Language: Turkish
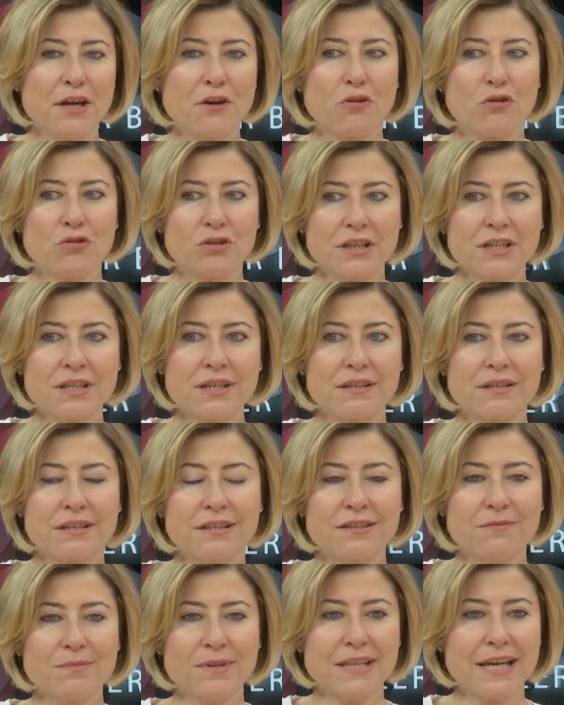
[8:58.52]
Ona
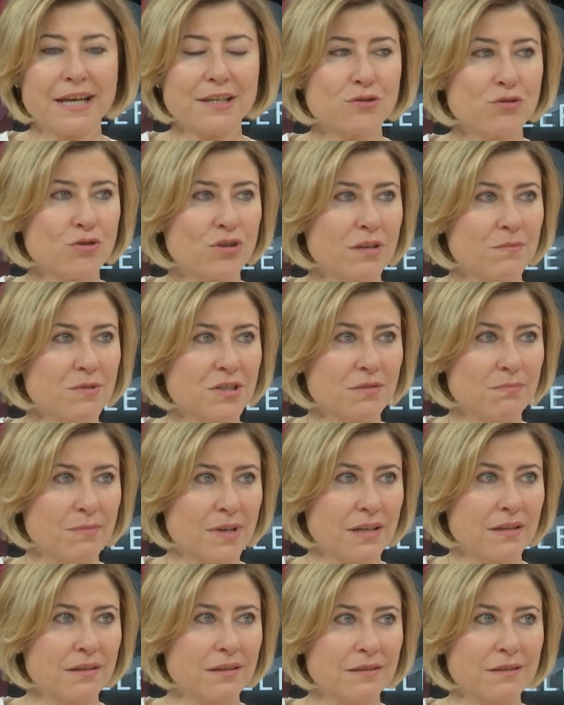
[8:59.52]
gitmeden söylemiştim
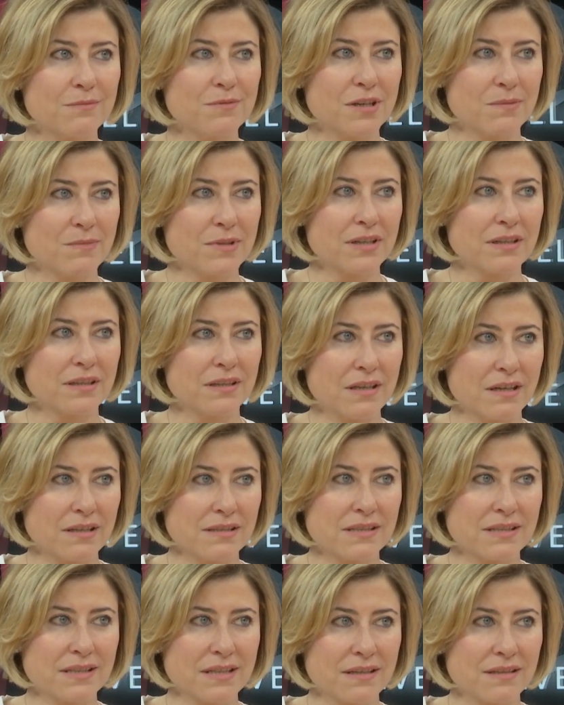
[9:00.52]
ben arada bir Amerika'dan
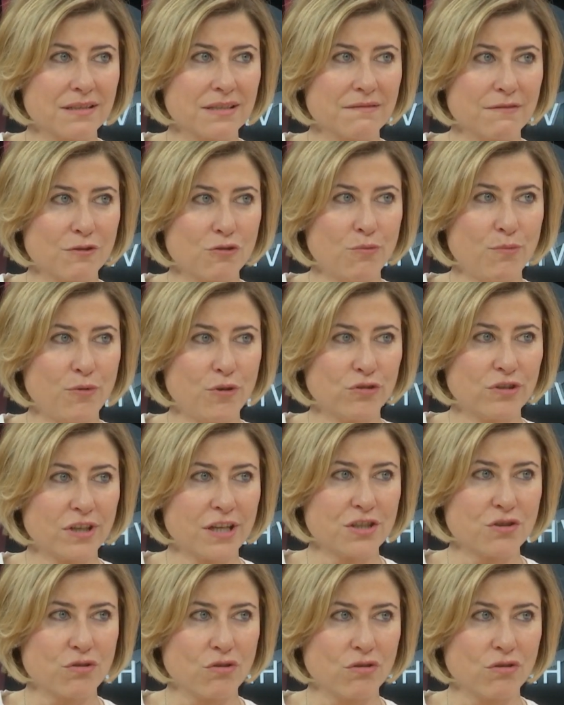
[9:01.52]
size yazı ve röportaj